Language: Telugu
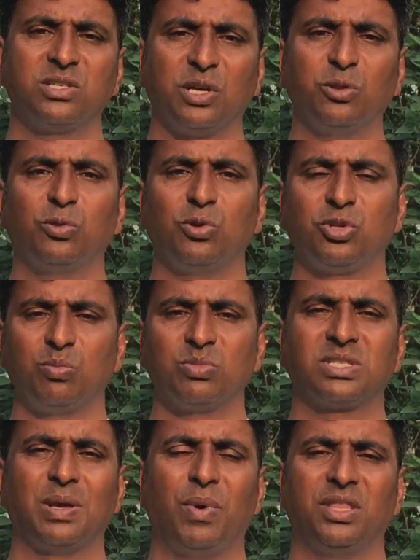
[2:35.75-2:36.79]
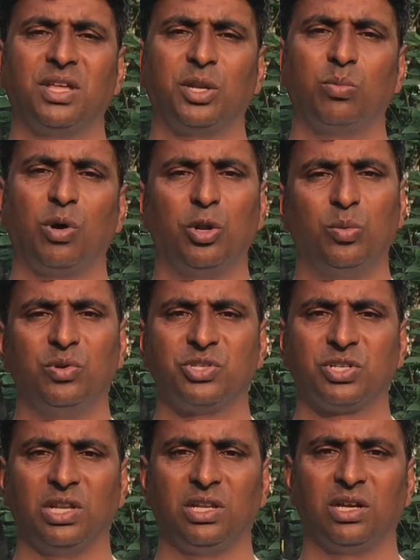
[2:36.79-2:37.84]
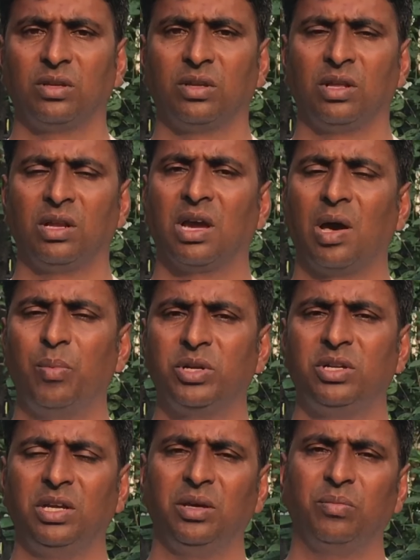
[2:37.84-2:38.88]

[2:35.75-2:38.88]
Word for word: సంతోషం సమాధానం అనుభవించగలిగాడు కాబట్టి